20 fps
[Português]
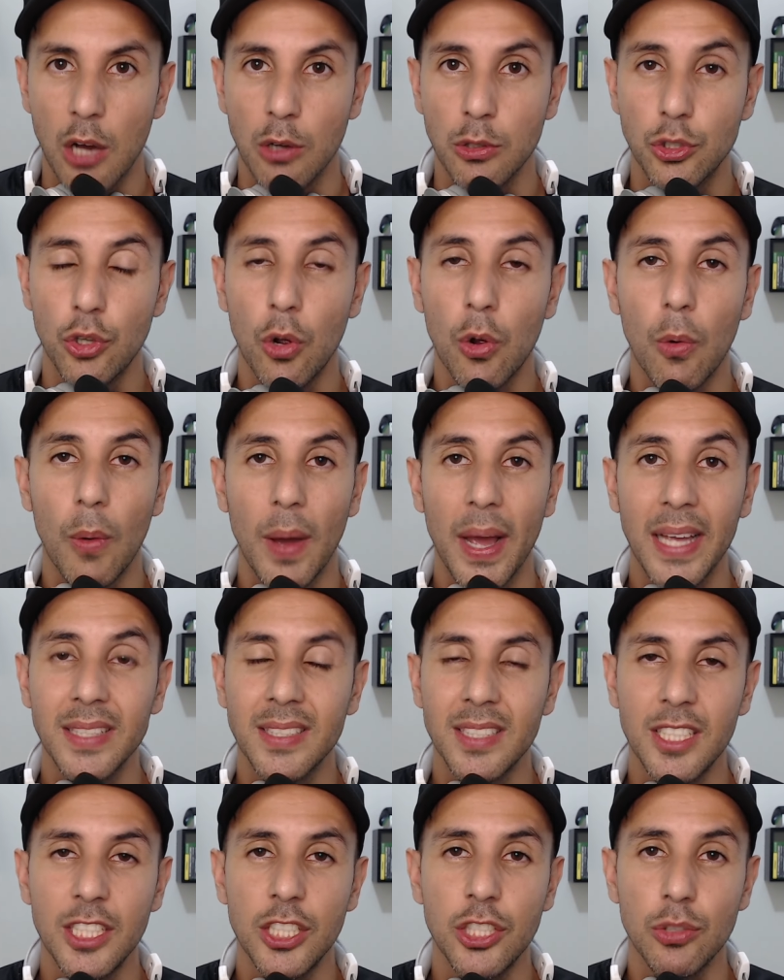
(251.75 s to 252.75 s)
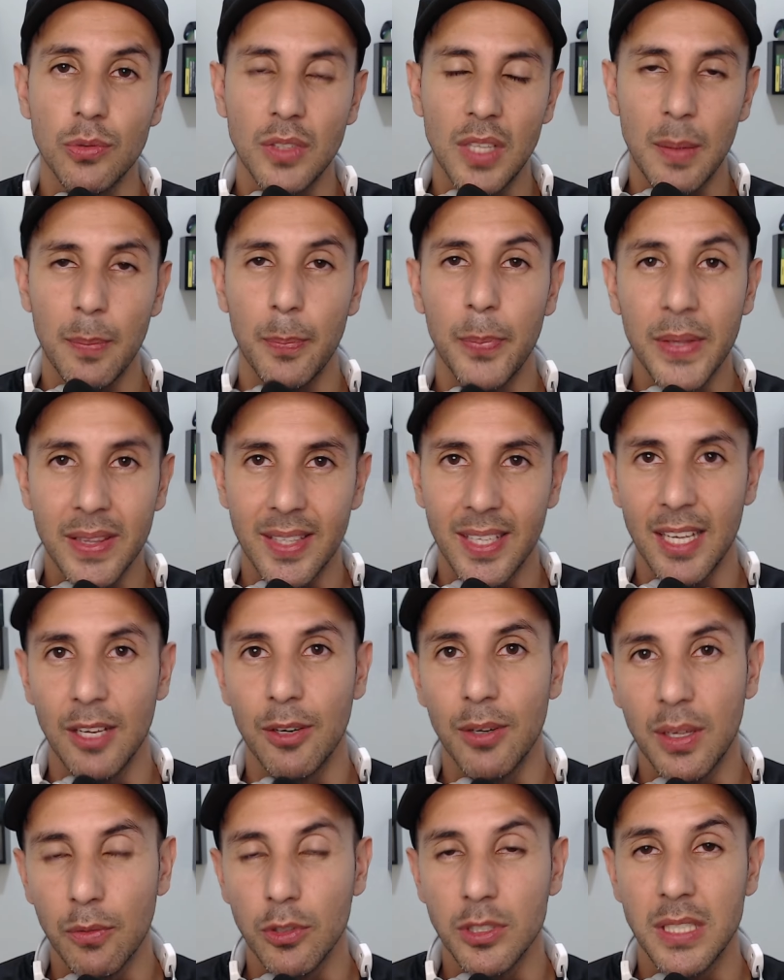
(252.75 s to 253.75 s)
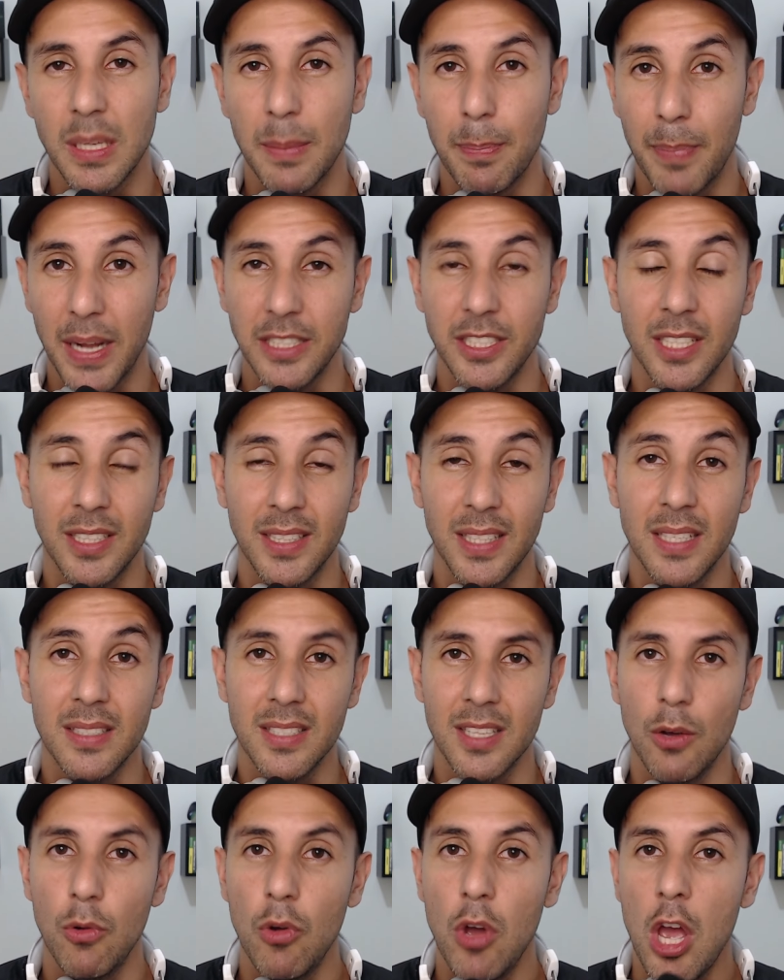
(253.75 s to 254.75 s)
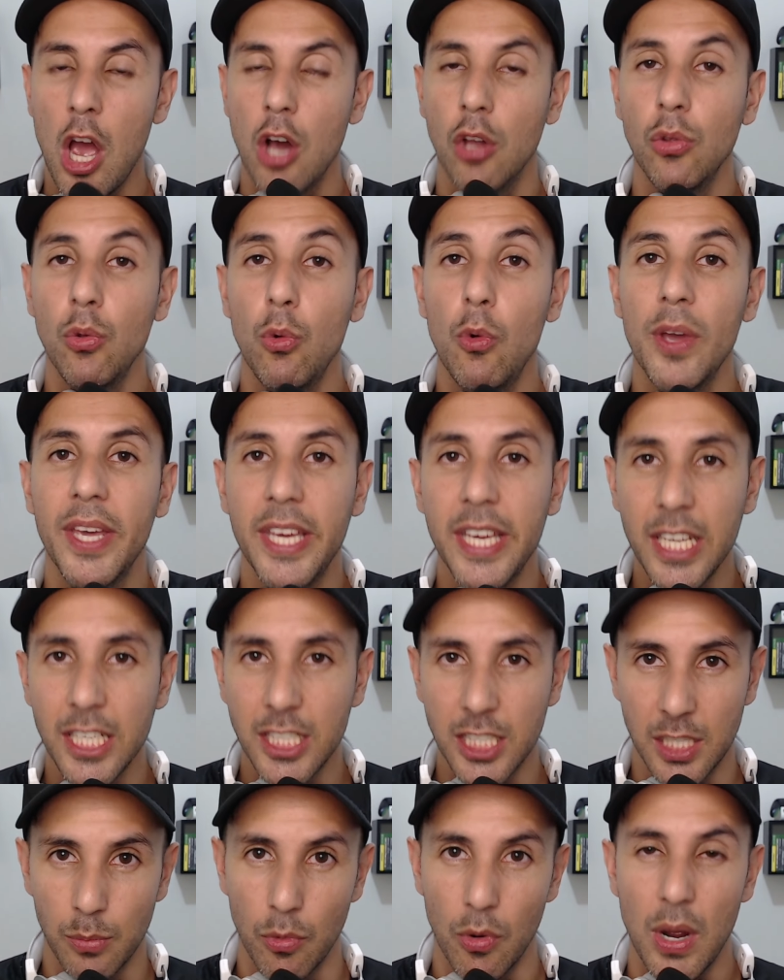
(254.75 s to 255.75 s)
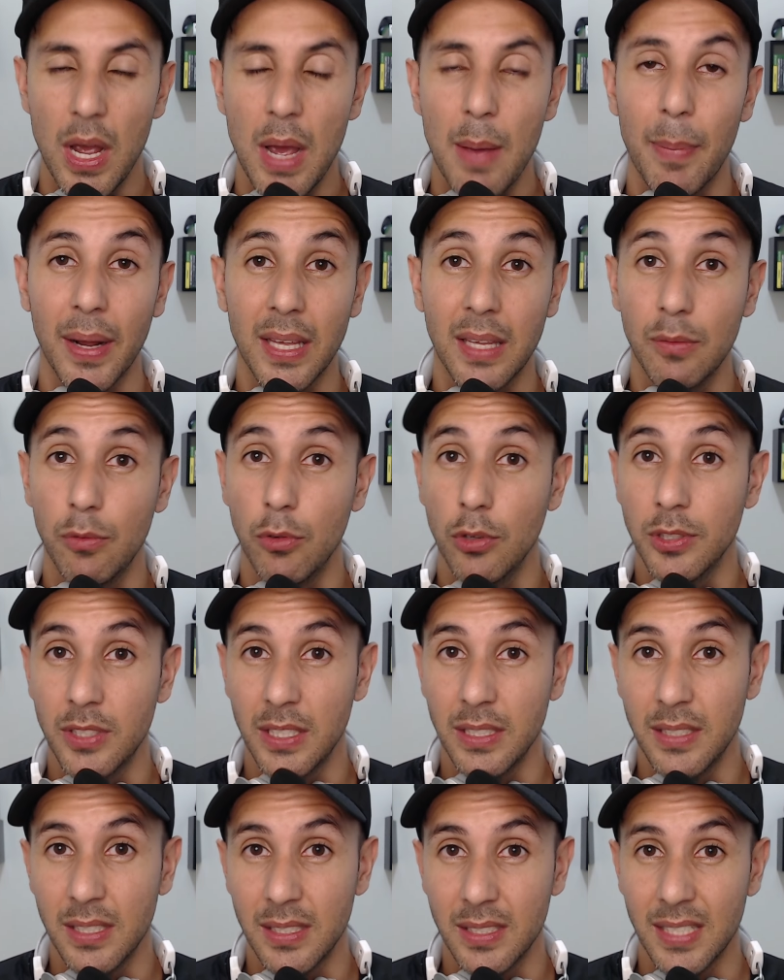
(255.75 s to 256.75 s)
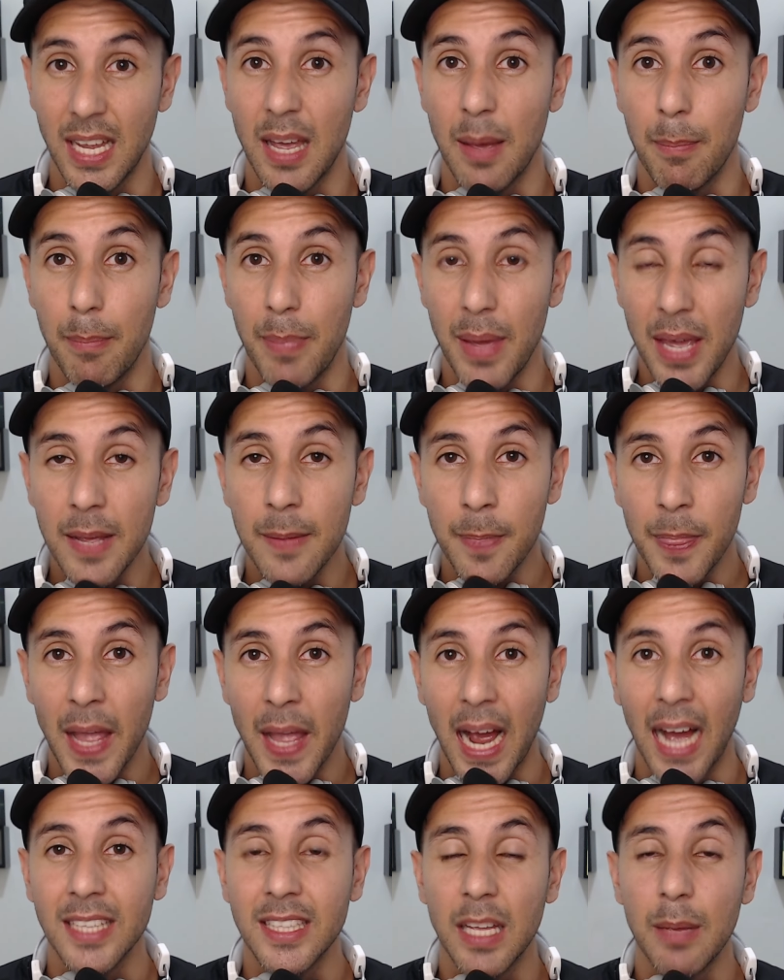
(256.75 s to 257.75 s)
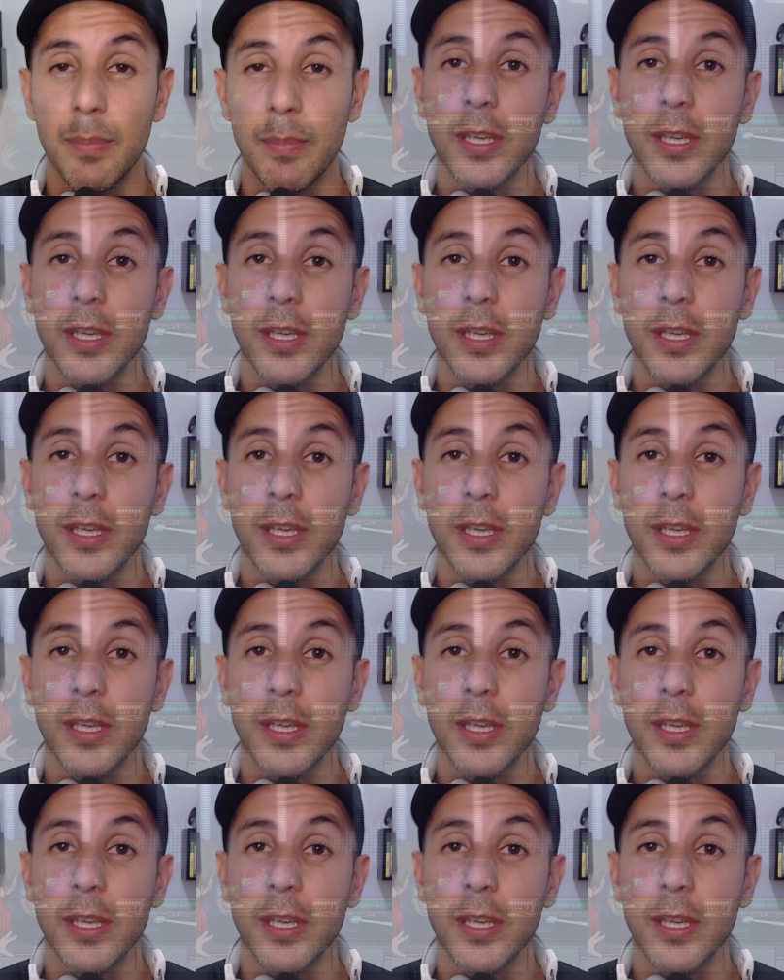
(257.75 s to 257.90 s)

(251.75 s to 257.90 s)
O jogo exige o tempo inteiro que você preste atenção no ritmo para que você se saia bem, até